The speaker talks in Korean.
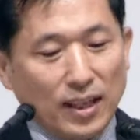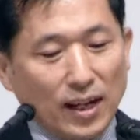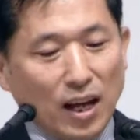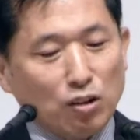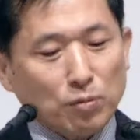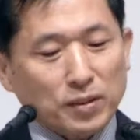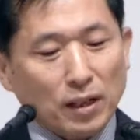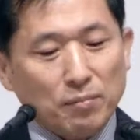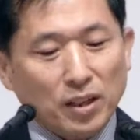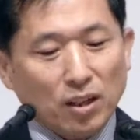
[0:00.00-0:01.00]
내가 애굽
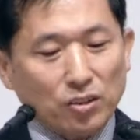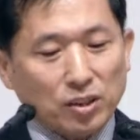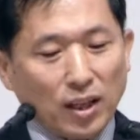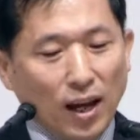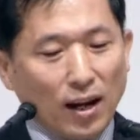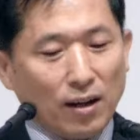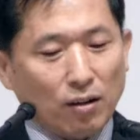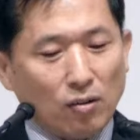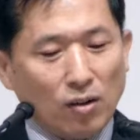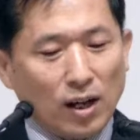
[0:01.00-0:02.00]
사람들에게 어떻게
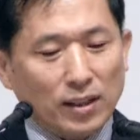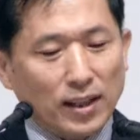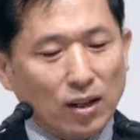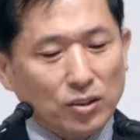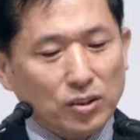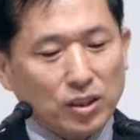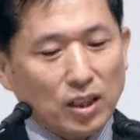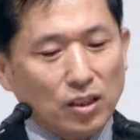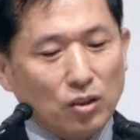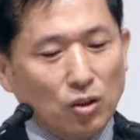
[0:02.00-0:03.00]
행하였군가 내가
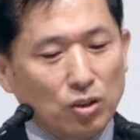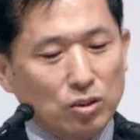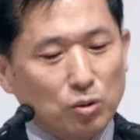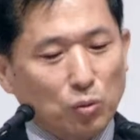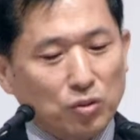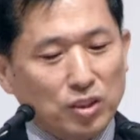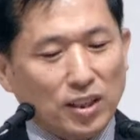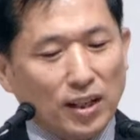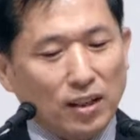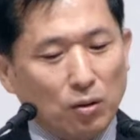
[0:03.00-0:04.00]
어떻게 너희를
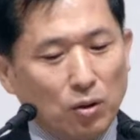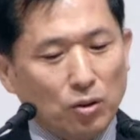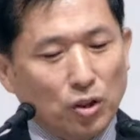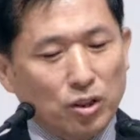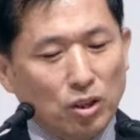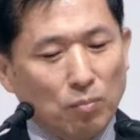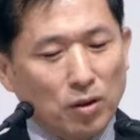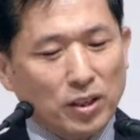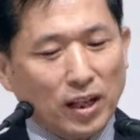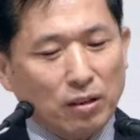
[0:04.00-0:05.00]
독수리 날개로 너희를
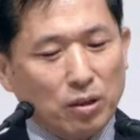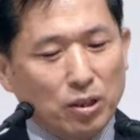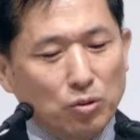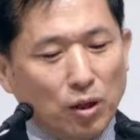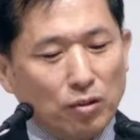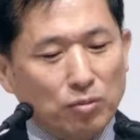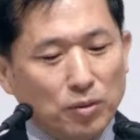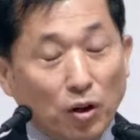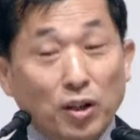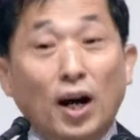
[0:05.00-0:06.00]
업어 내게로
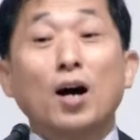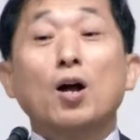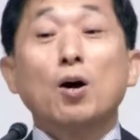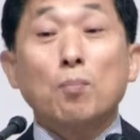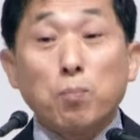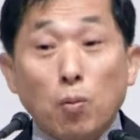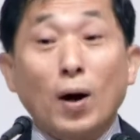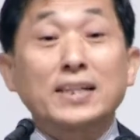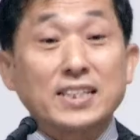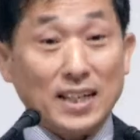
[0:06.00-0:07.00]
인도하였음을 너희가
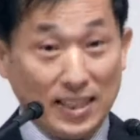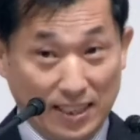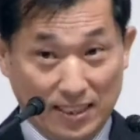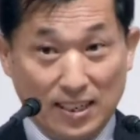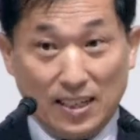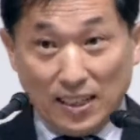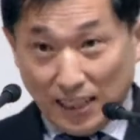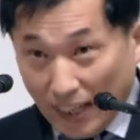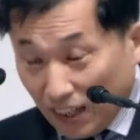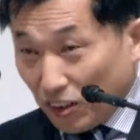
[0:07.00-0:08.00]
보았지 않았냐
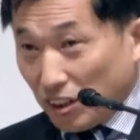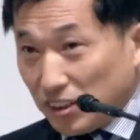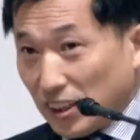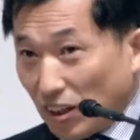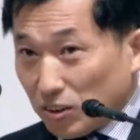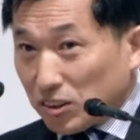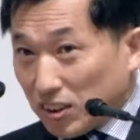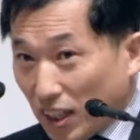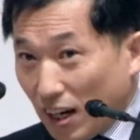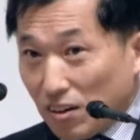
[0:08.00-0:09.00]
내가 너희들에게
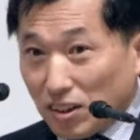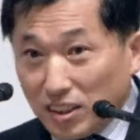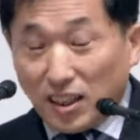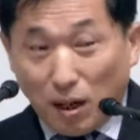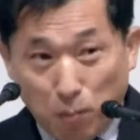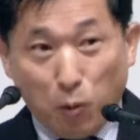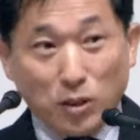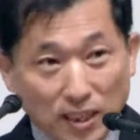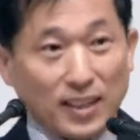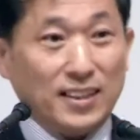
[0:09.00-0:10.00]
어떻게 한 걸 니네가
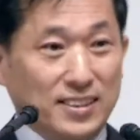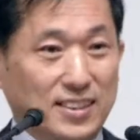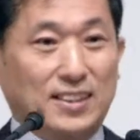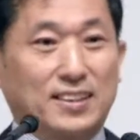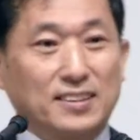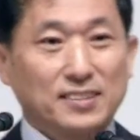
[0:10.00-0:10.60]
보지 않았냐?